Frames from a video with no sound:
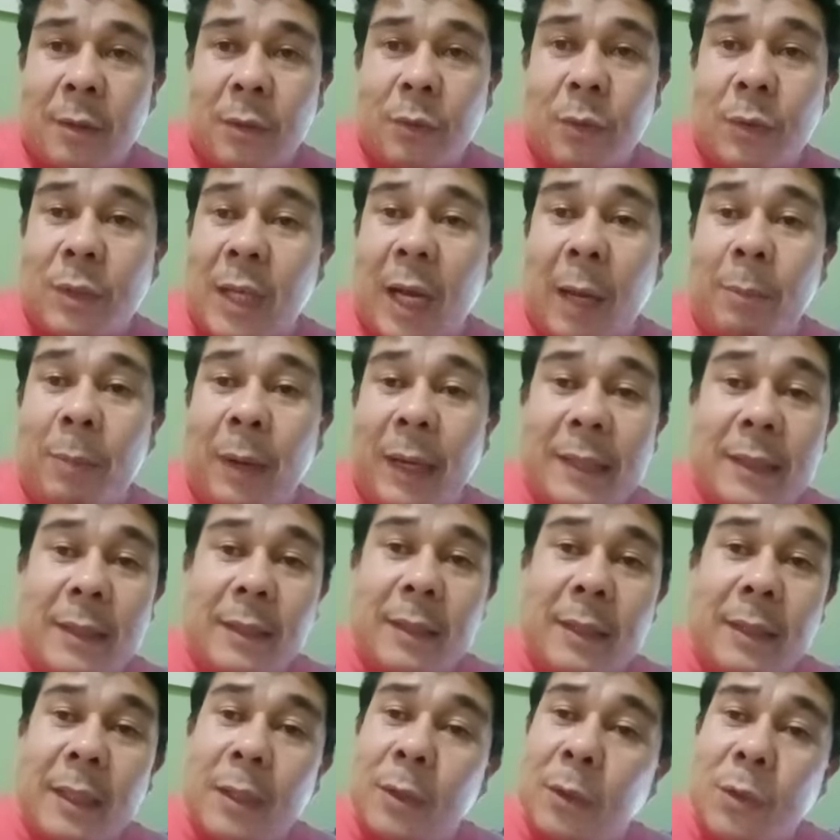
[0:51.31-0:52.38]
nos
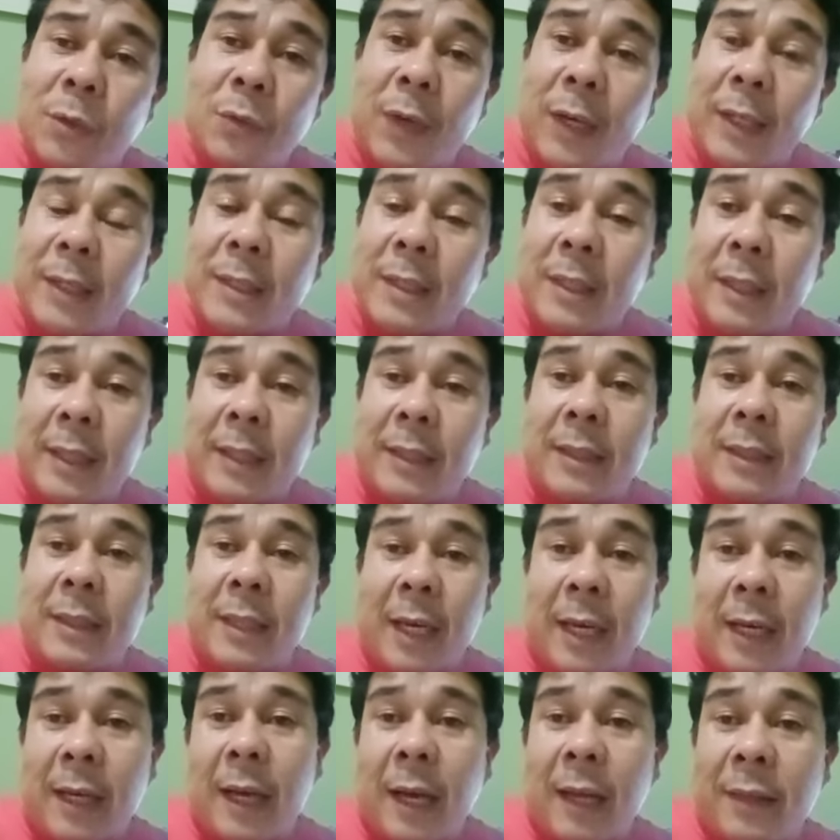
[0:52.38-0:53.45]
capacita, nos faz crescer
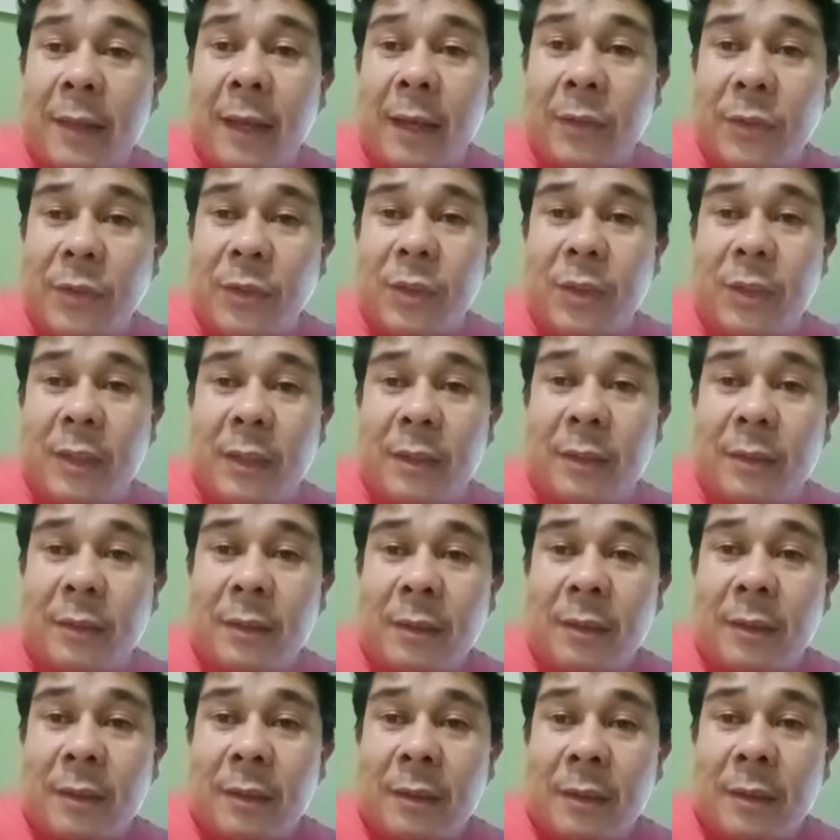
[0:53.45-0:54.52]
a cada dia
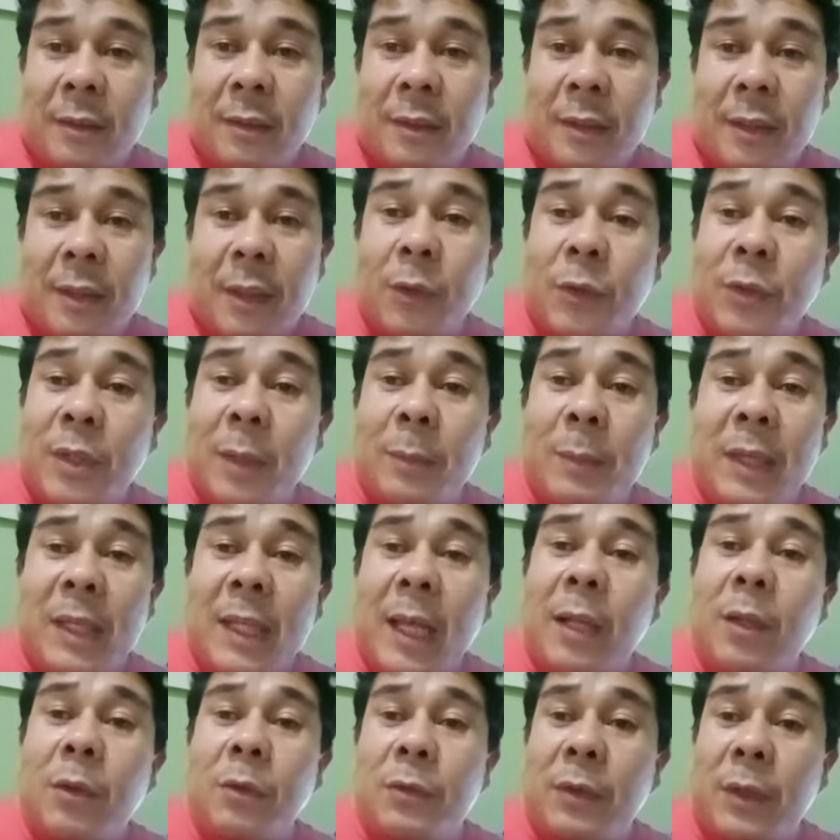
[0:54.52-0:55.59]
Deus tem me
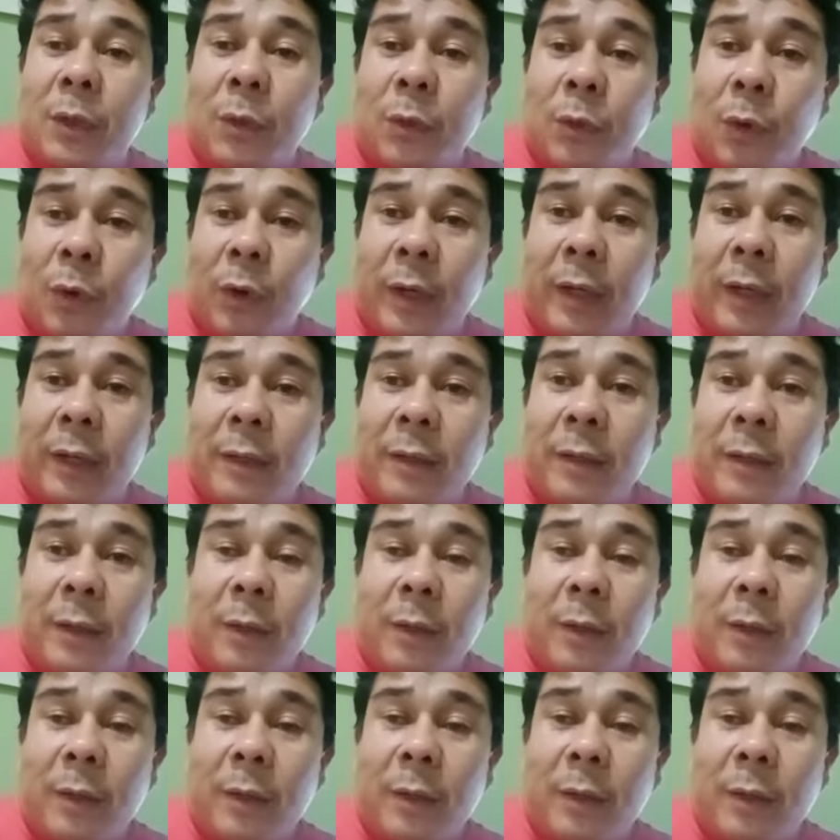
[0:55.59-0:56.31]
dado vitória.